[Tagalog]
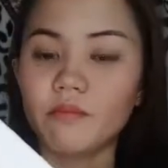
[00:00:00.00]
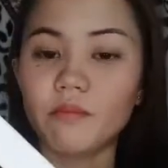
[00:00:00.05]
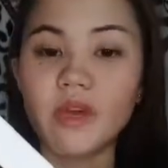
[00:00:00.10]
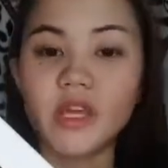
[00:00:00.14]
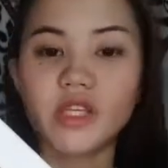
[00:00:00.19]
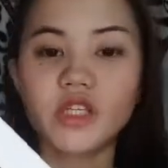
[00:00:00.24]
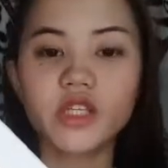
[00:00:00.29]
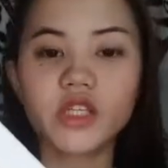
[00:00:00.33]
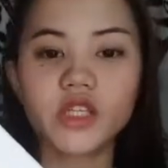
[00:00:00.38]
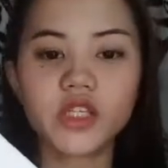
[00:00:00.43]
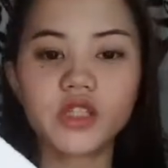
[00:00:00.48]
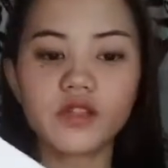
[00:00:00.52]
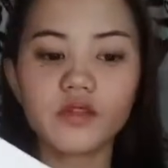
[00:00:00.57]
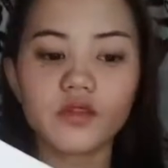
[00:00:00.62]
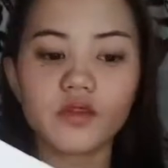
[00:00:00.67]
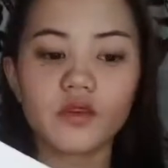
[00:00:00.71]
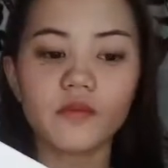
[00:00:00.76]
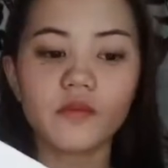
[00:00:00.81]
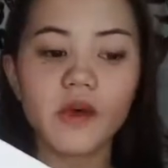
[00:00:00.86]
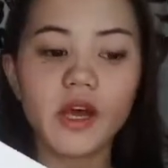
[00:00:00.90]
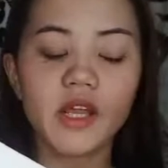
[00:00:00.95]
bedsheet
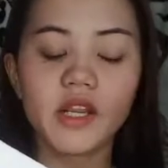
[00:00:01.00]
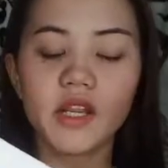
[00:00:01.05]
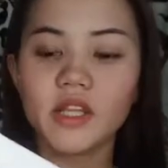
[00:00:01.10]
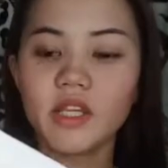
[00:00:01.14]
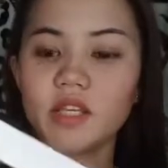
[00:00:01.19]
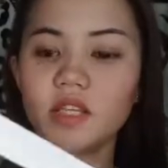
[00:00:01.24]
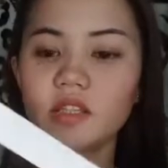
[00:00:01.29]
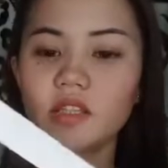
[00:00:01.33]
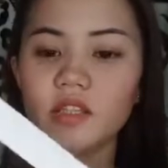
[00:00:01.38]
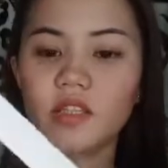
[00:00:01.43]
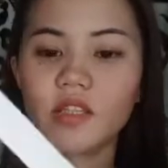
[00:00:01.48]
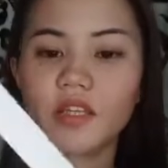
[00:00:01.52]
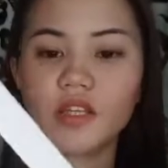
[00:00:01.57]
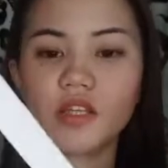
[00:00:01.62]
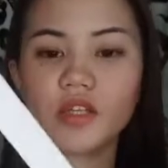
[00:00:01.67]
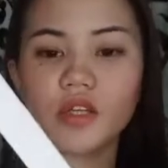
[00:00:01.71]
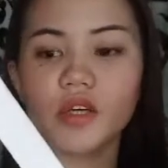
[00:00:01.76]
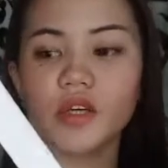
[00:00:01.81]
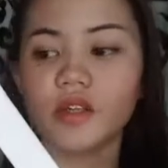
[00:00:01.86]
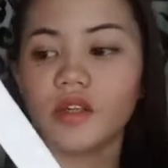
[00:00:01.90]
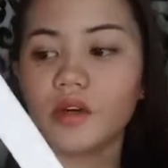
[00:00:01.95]
nyo para hindi
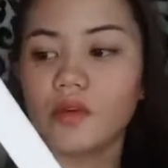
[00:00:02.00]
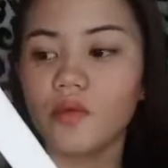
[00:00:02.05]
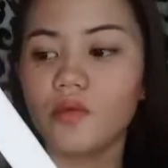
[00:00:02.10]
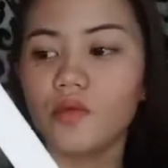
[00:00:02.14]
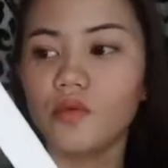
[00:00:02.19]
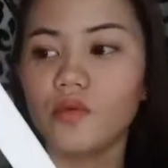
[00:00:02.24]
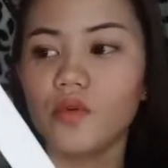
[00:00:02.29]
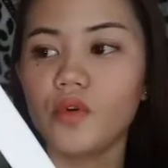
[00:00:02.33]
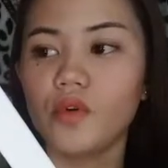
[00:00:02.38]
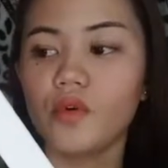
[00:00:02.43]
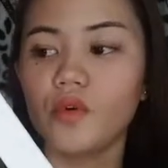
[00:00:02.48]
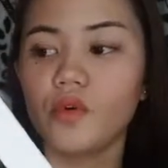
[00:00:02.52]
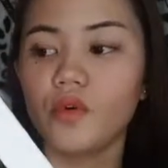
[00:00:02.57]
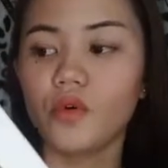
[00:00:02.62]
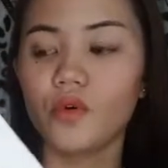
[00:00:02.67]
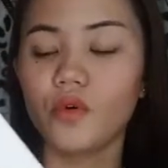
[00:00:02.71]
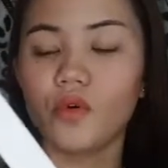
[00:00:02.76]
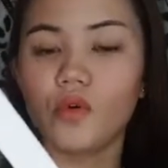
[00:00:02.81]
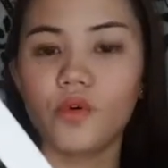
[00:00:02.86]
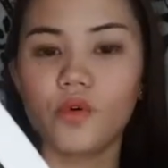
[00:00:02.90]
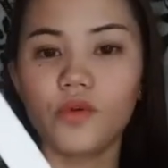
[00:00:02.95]
siya
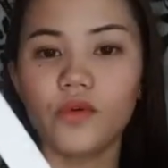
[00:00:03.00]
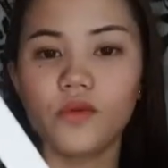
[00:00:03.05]
nagugulo